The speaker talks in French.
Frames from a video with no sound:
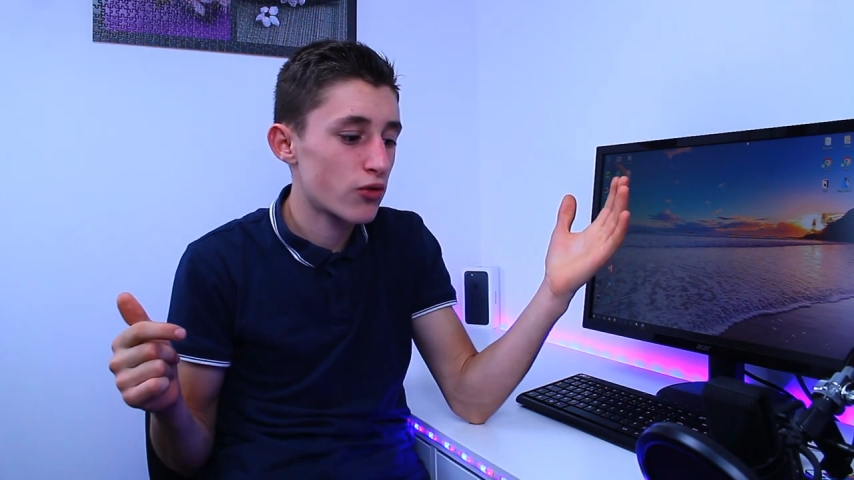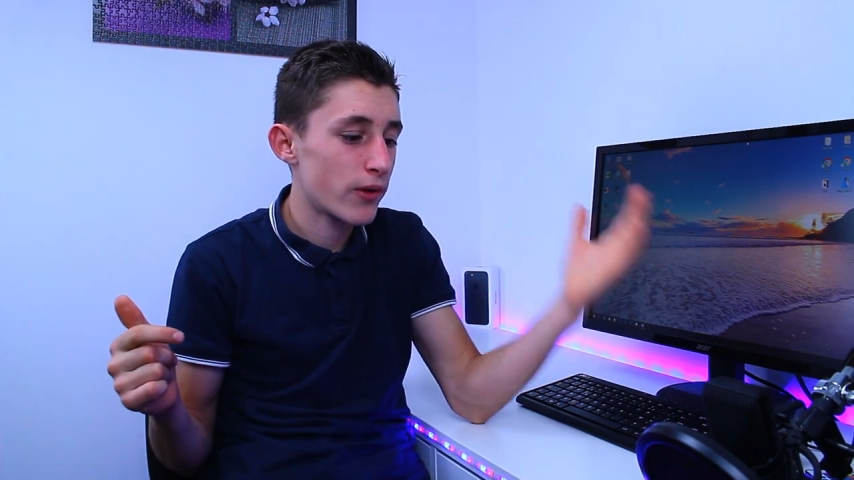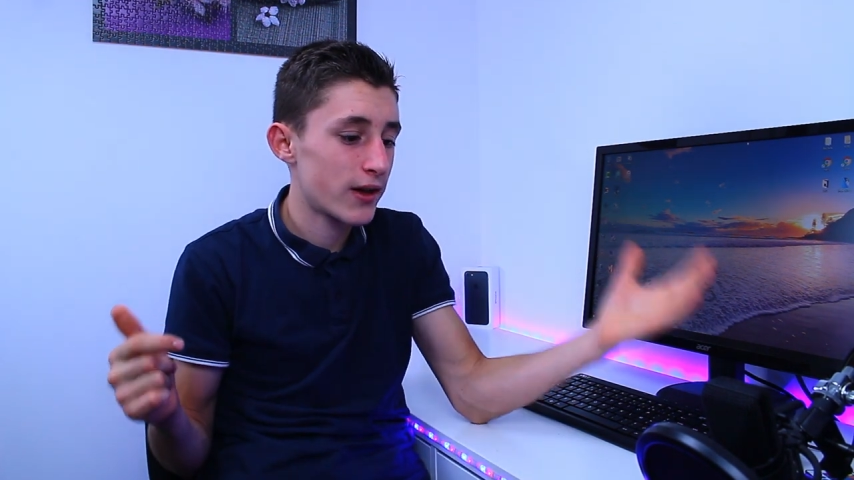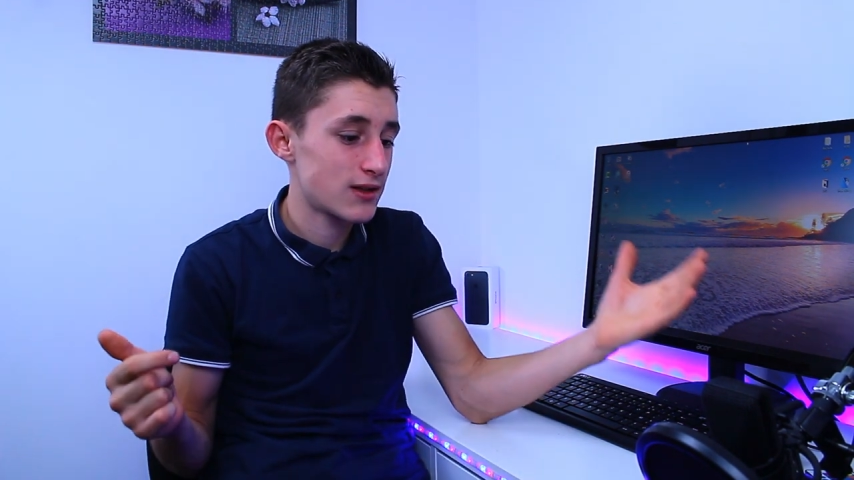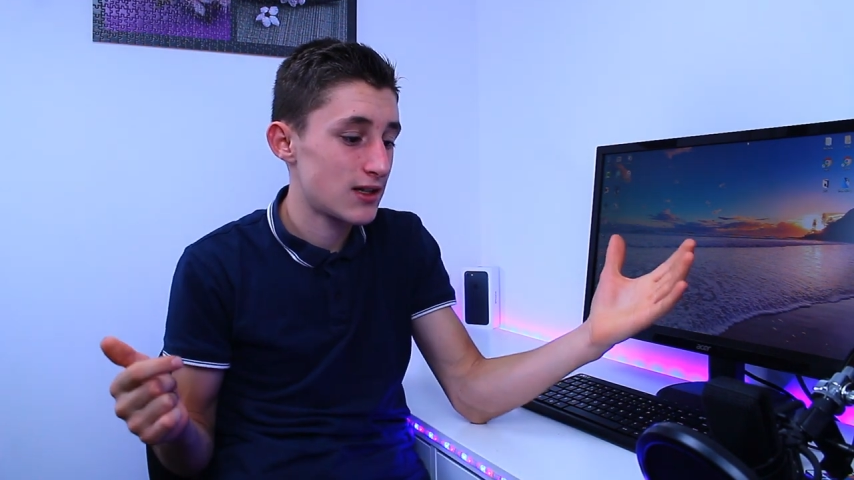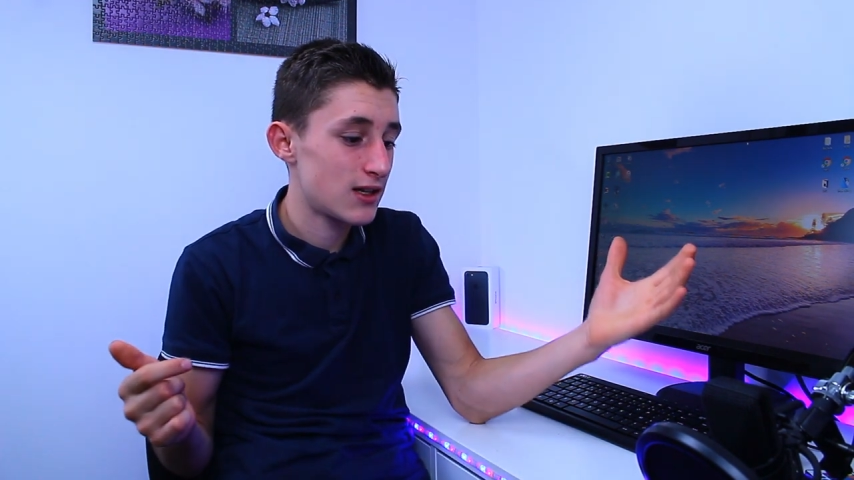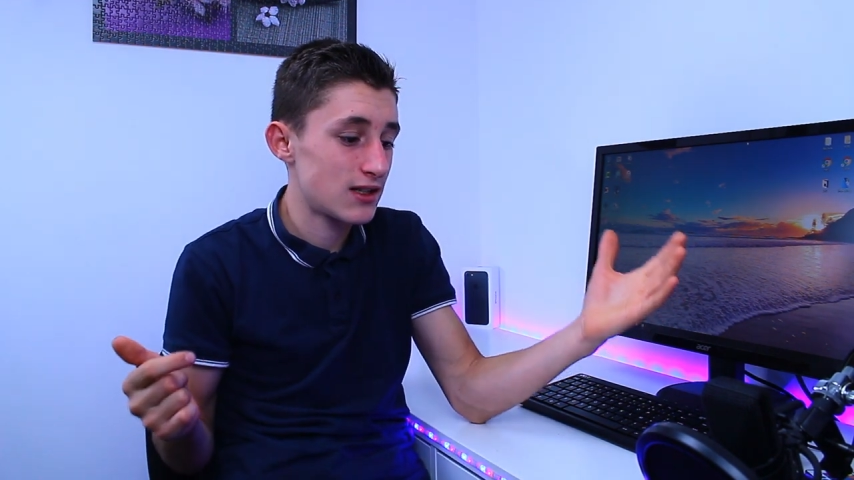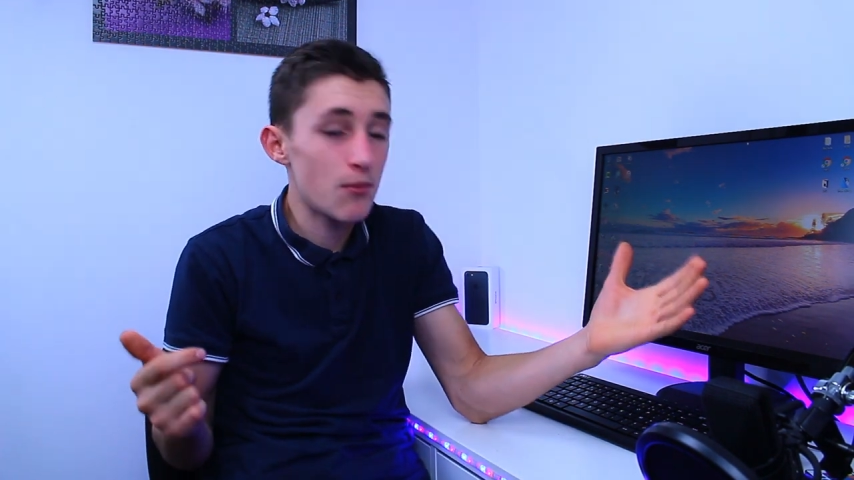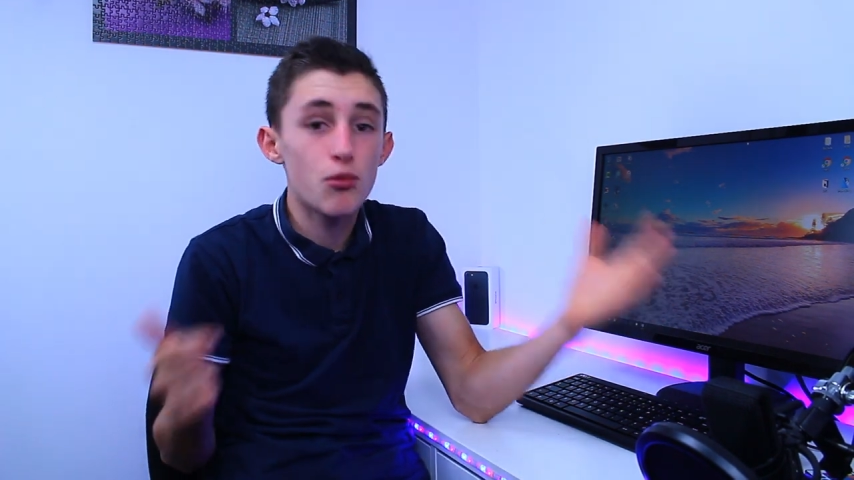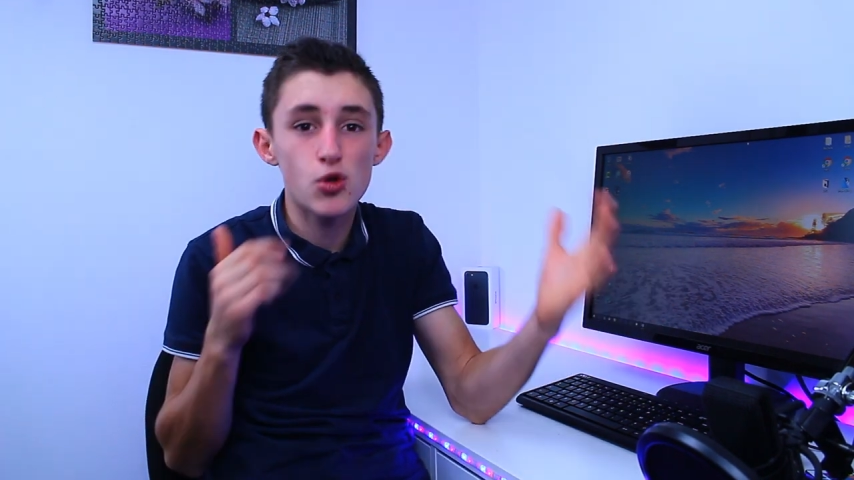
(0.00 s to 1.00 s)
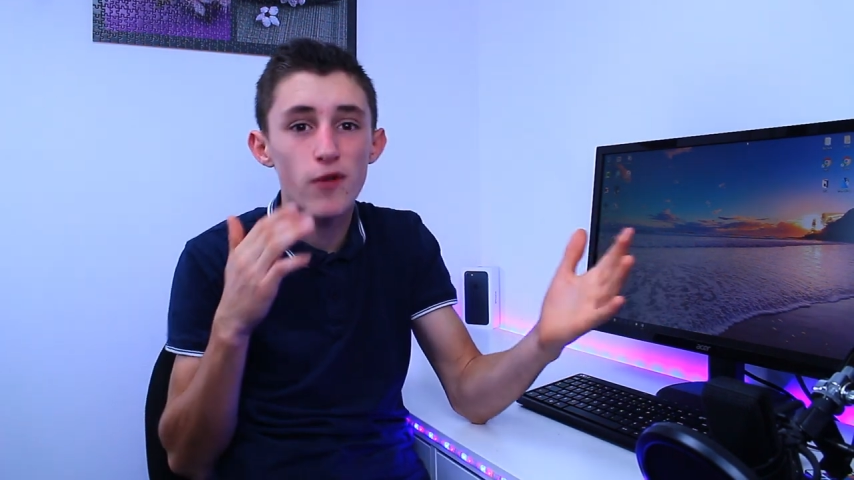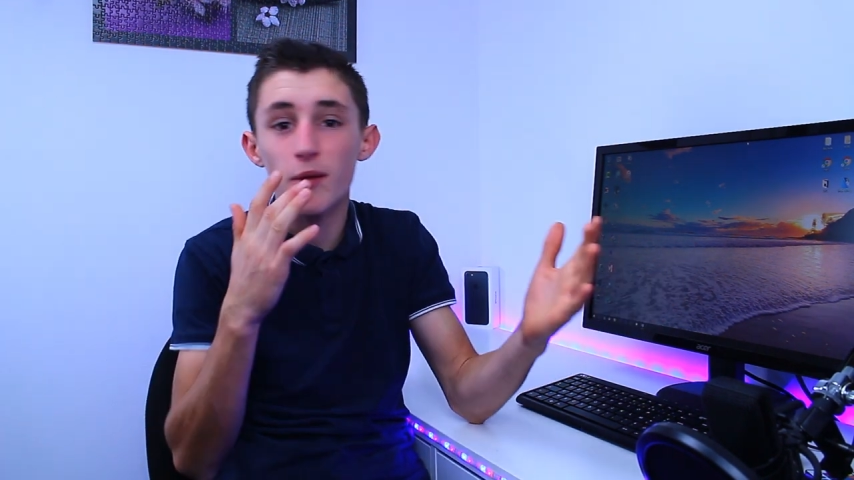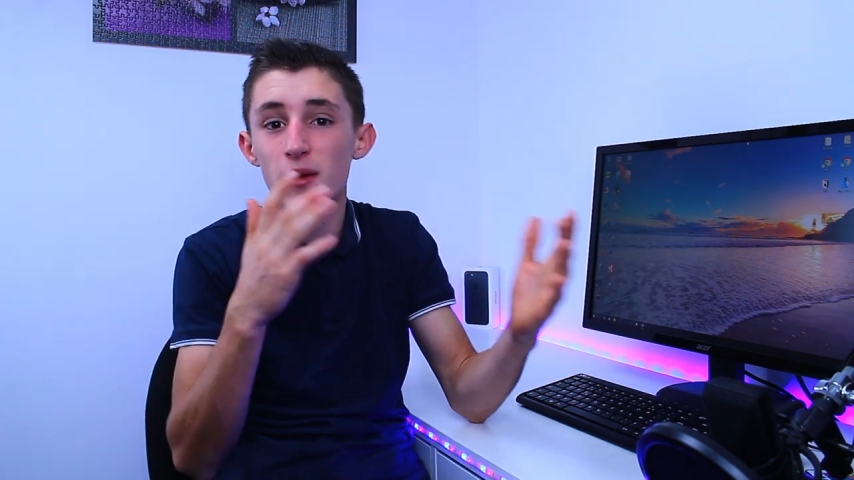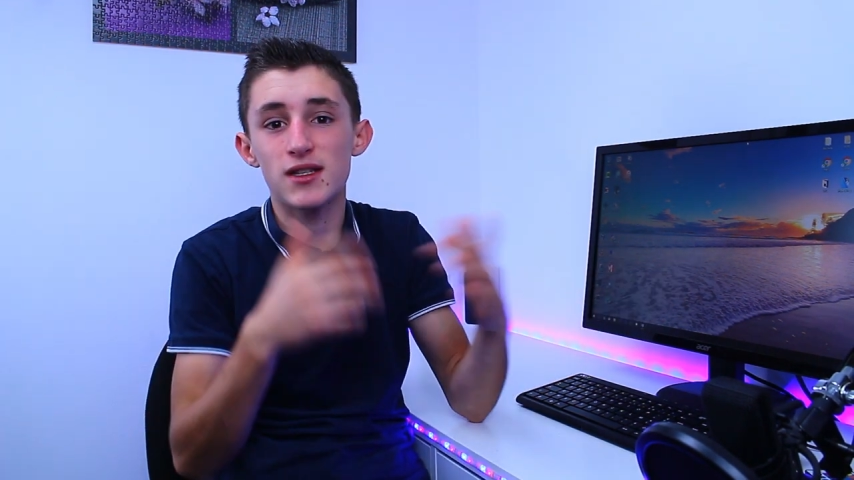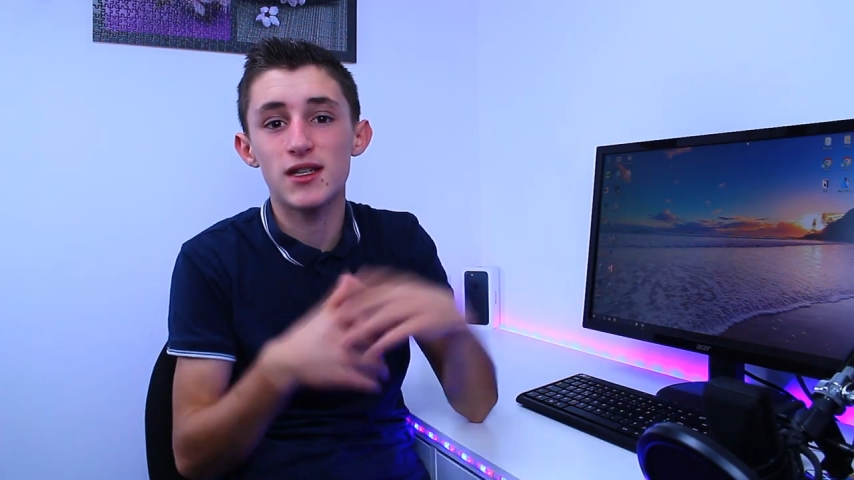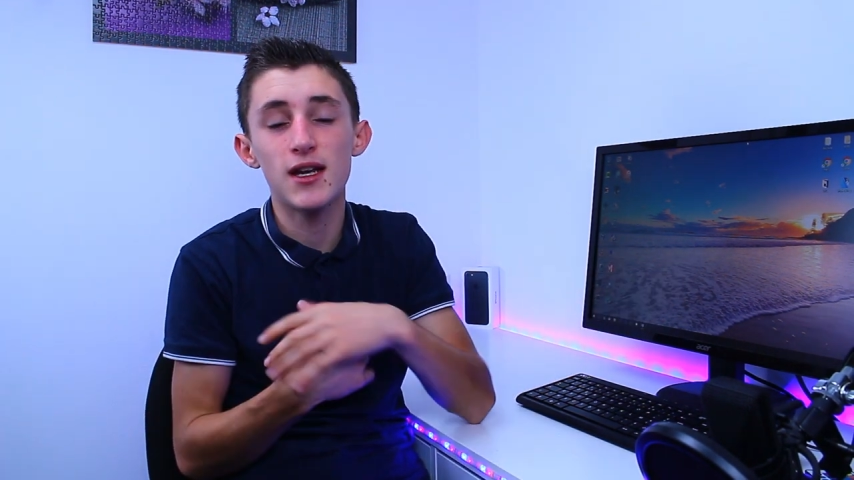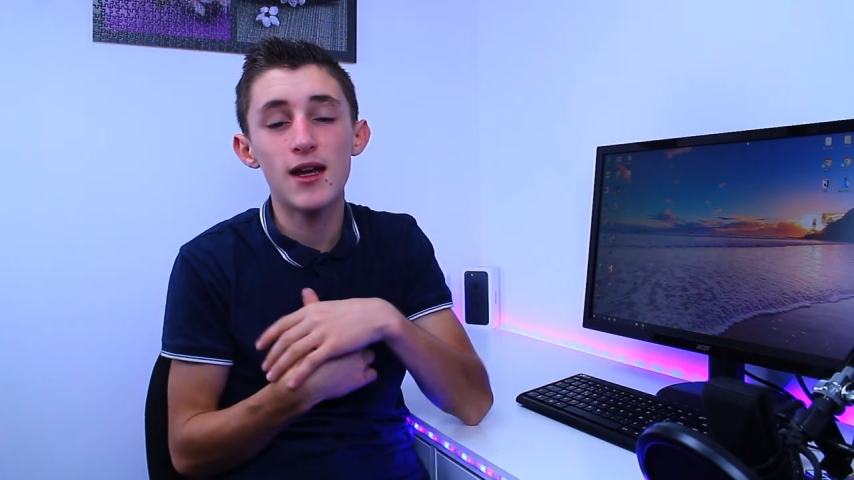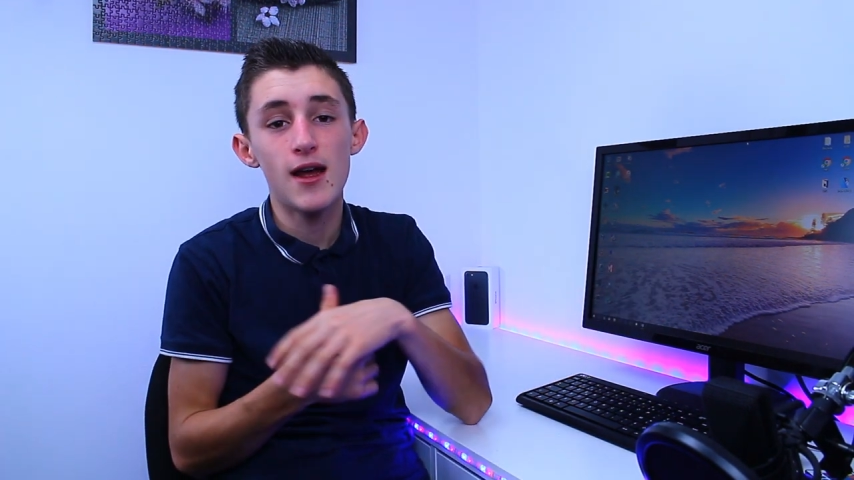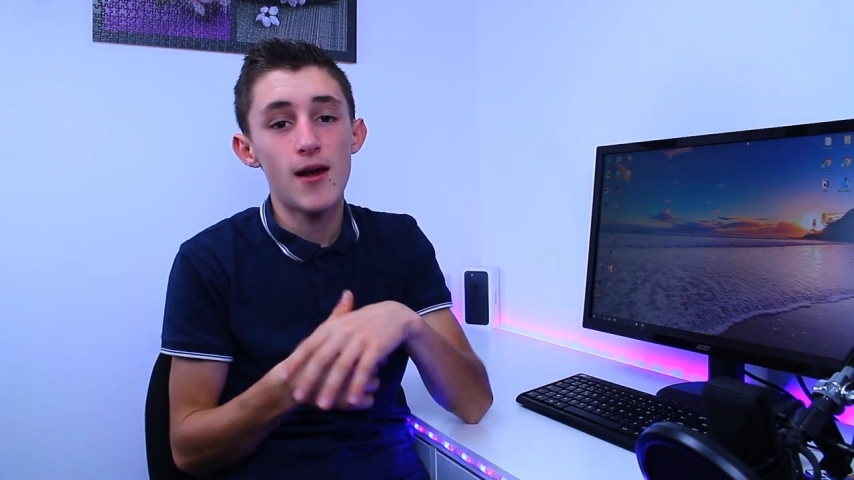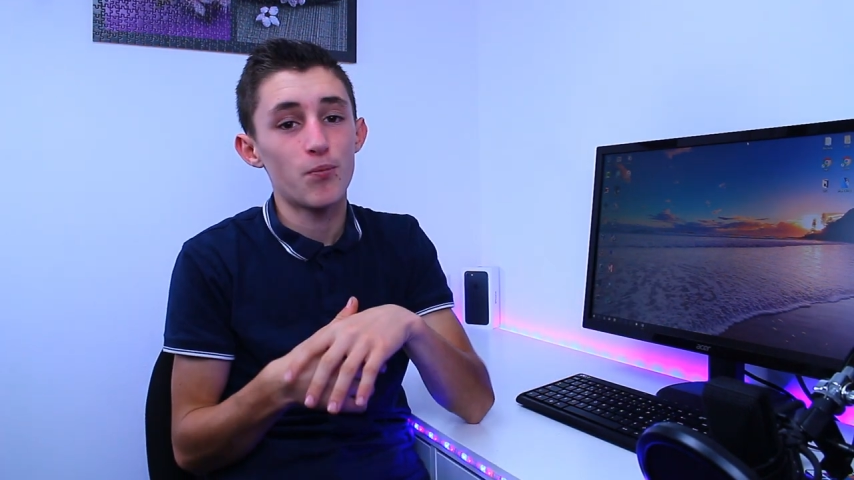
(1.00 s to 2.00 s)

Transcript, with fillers: voilà, c'est un peu chaud à faire passer.